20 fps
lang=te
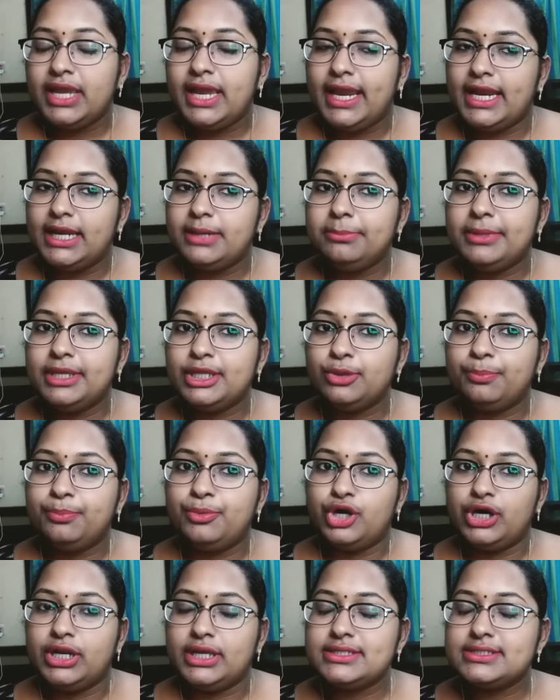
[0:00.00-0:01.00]
అండ్ మీరు
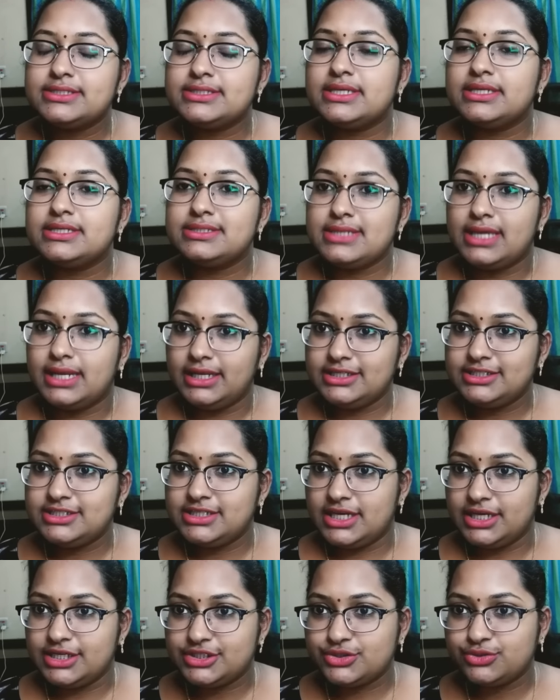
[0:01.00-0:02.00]
ప్రొడక్ట్స్ సెలెక్ట్
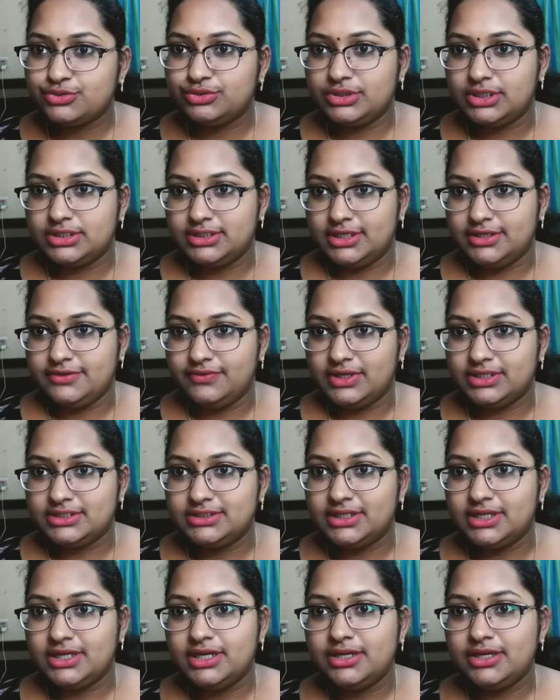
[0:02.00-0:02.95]
చేసుకున్న తర్వాత